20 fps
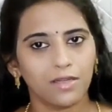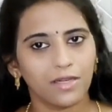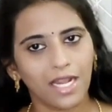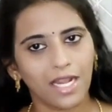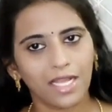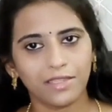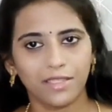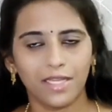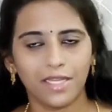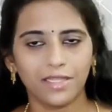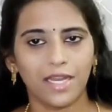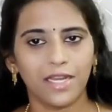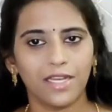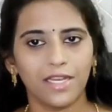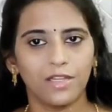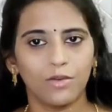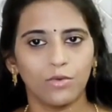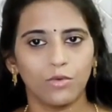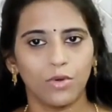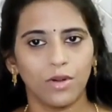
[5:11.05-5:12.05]
ராத்திரியே
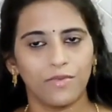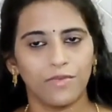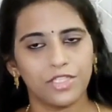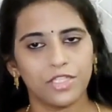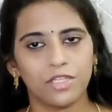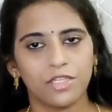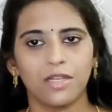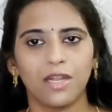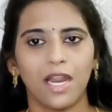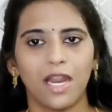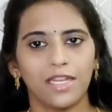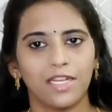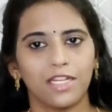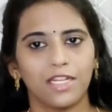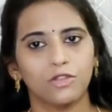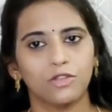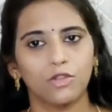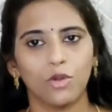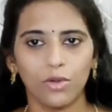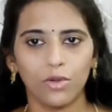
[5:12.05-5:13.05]
தண்ணியில ஊற வச்சுட்டு
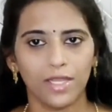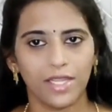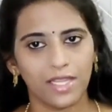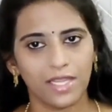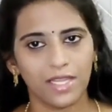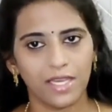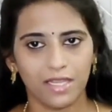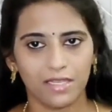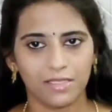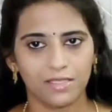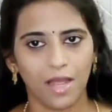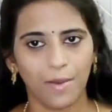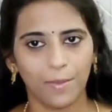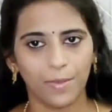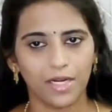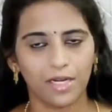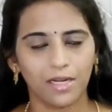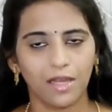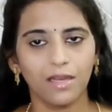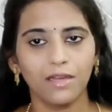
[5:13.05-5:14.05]
காலையில தோல் நீக்கி நீங்க
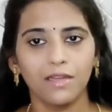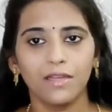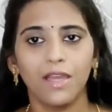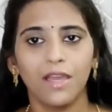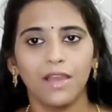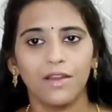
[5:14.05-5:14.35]
சாப்பிடலாம்